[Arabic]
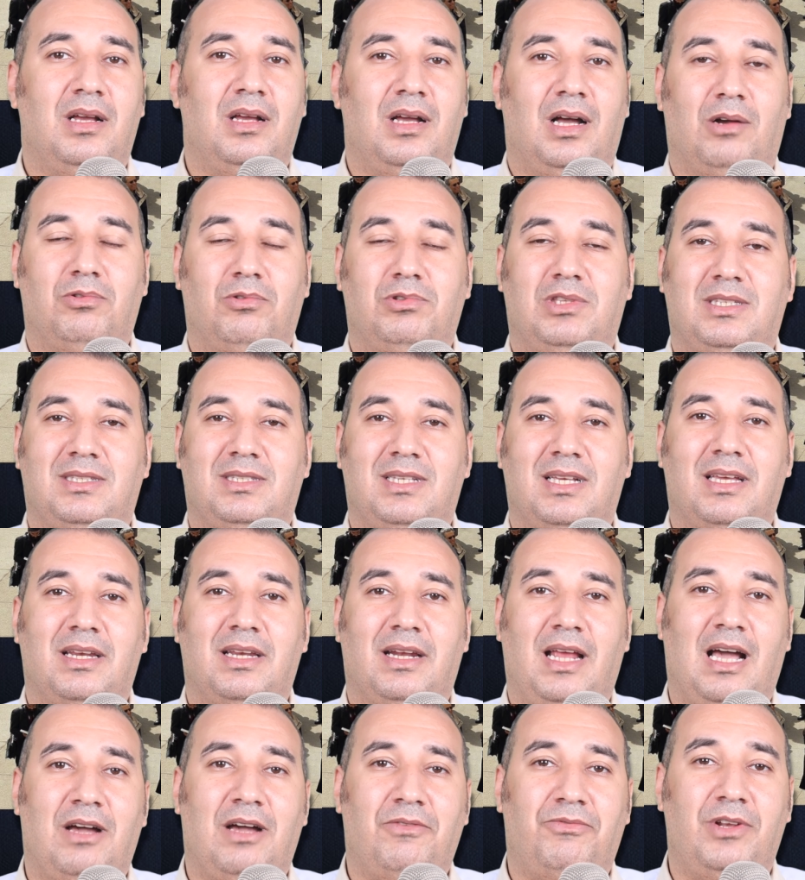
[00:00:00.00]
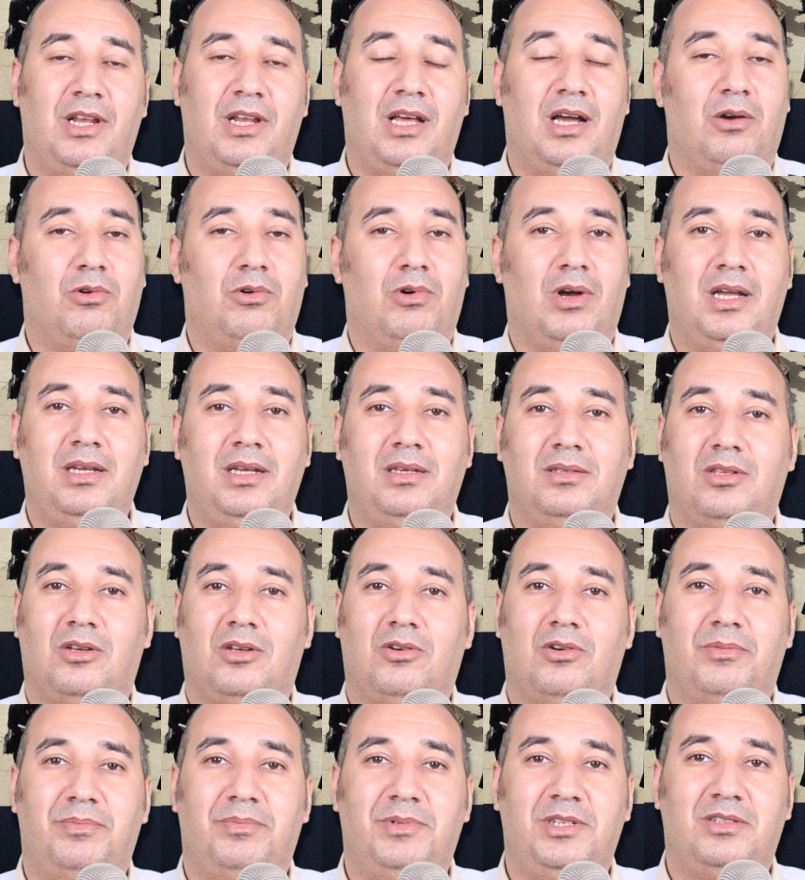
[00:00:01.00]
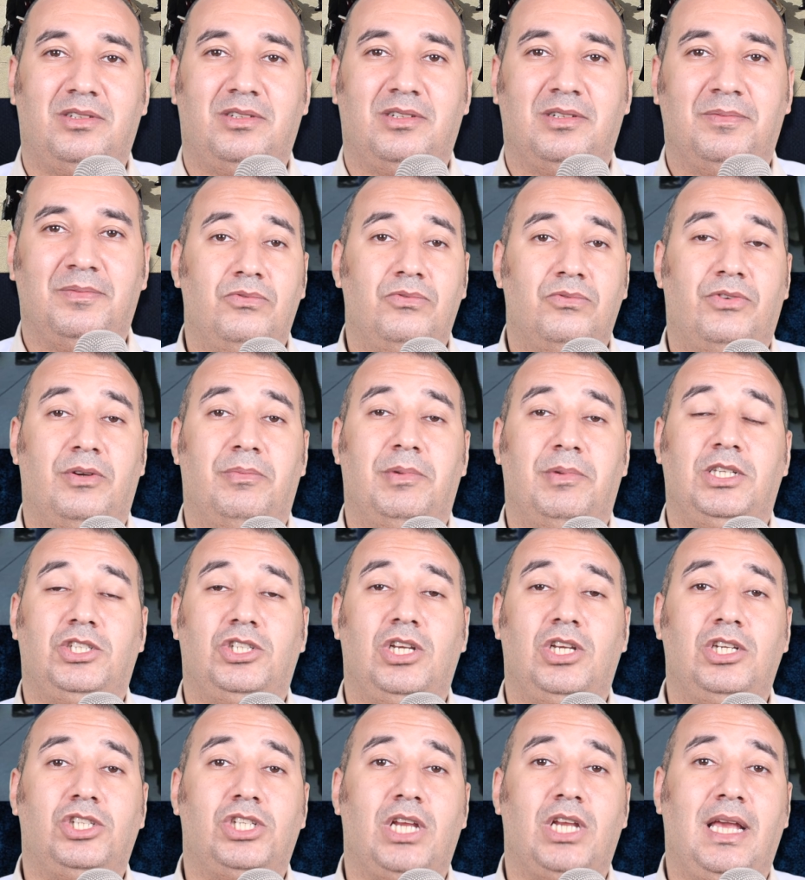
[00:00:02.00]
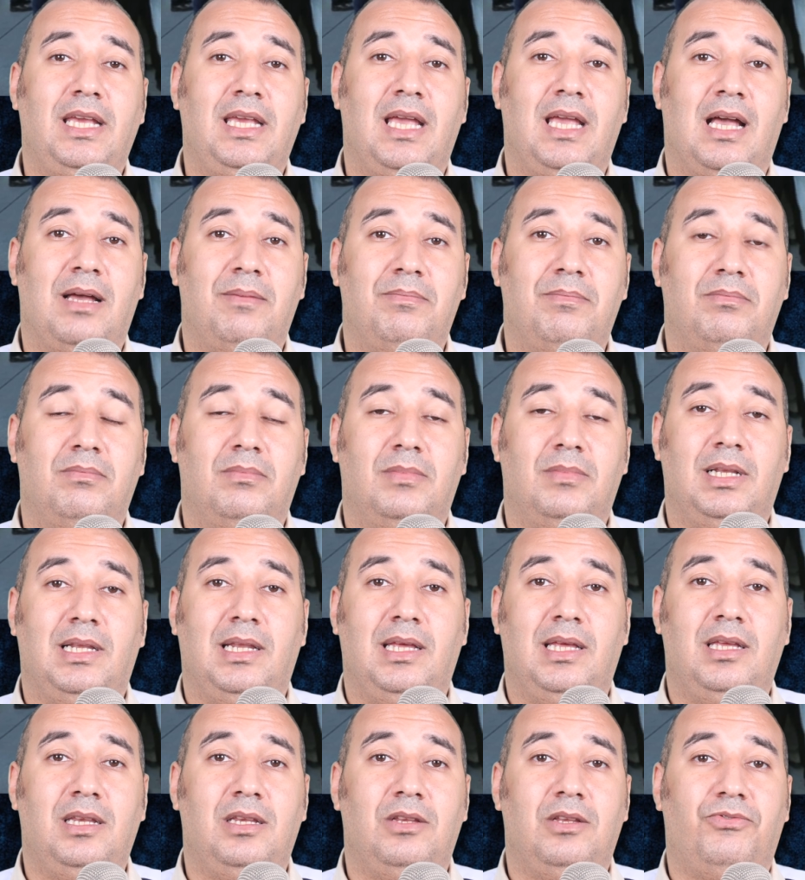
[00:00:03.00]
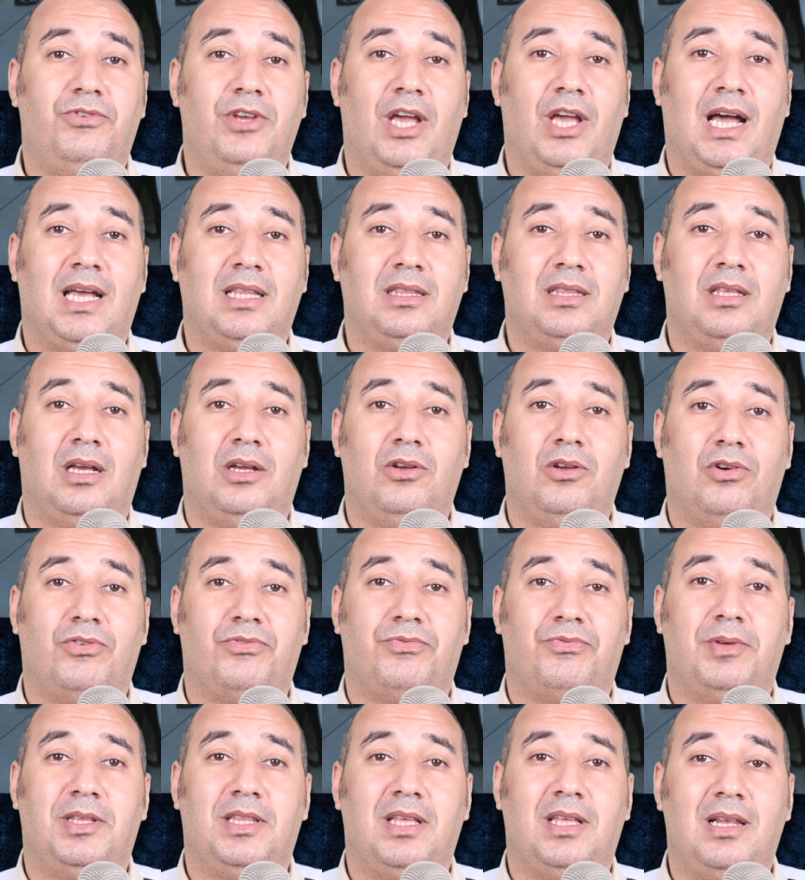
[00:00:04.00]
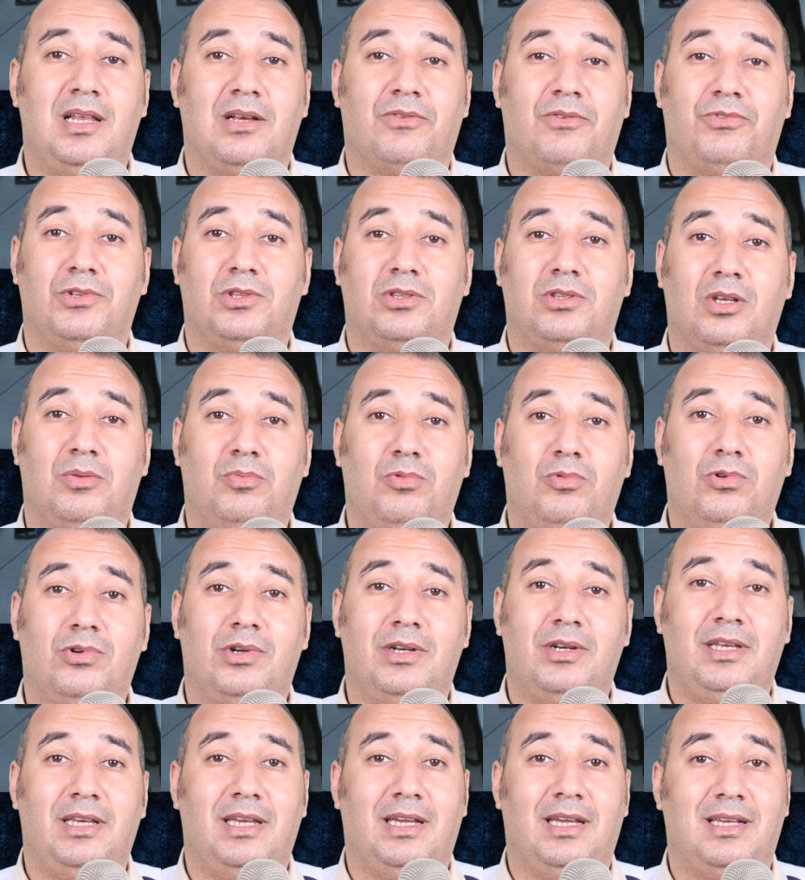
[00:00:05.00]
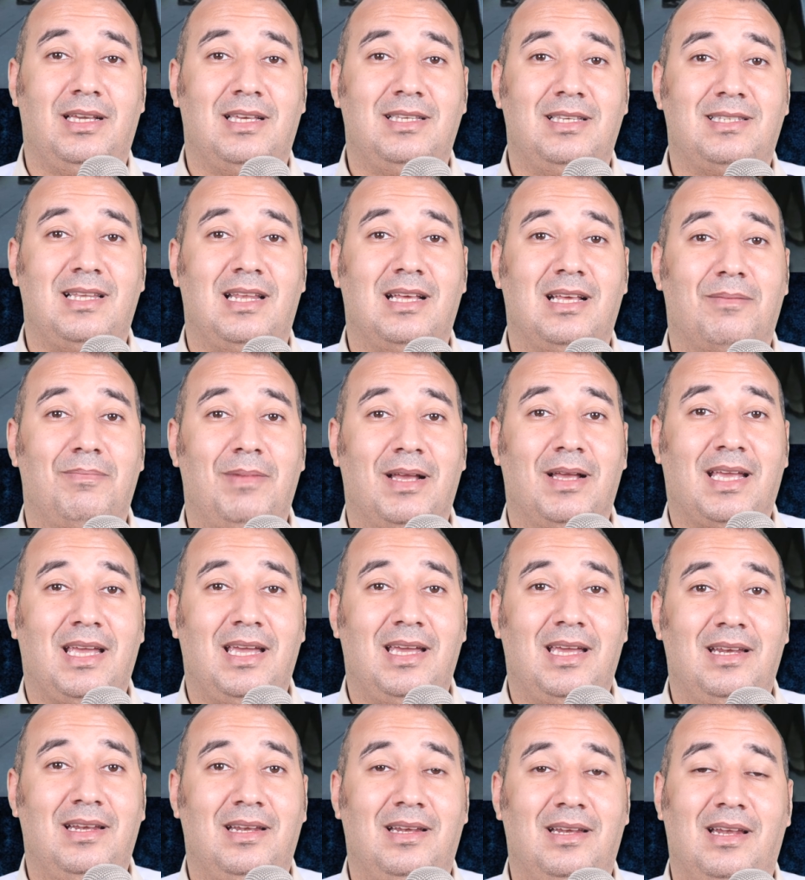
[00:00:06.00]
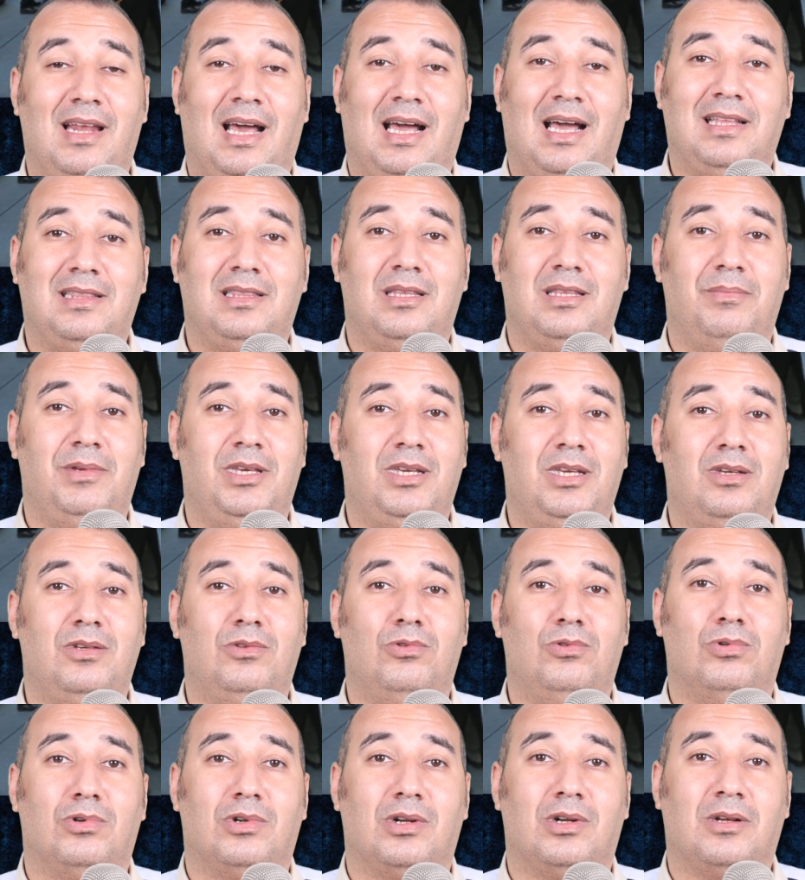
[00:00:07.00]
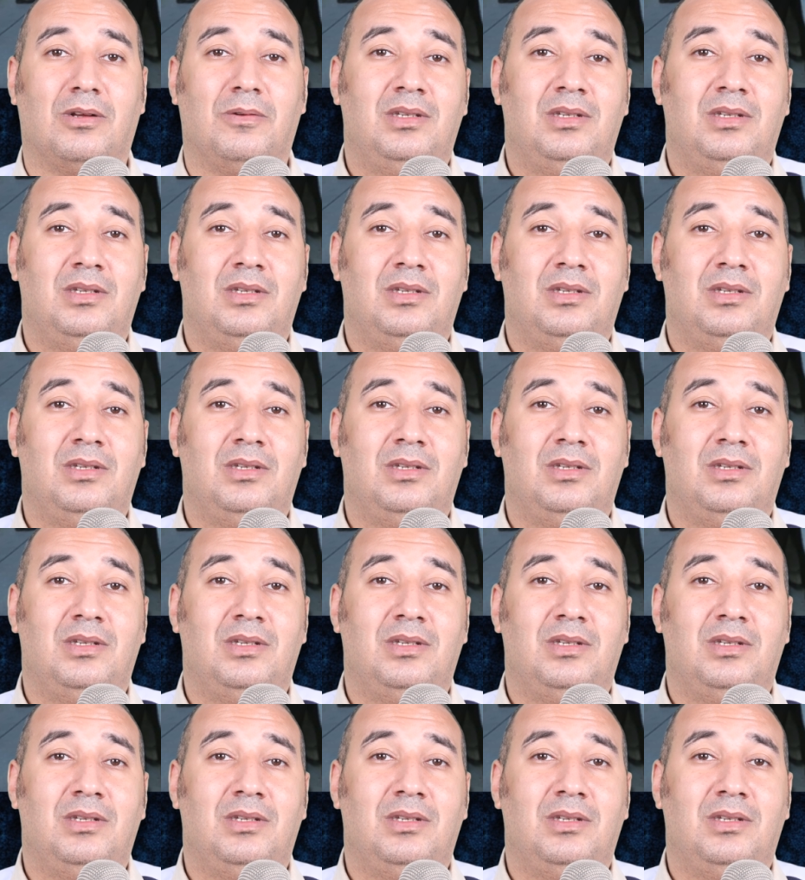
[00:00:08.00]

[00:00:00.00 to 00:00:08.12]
او تذاكر حفلة او اي طوابير فما تشيلش اي هم لان في حد هيقف بدالك في الطابور يحجز لك مكان لحد ما يجي دورك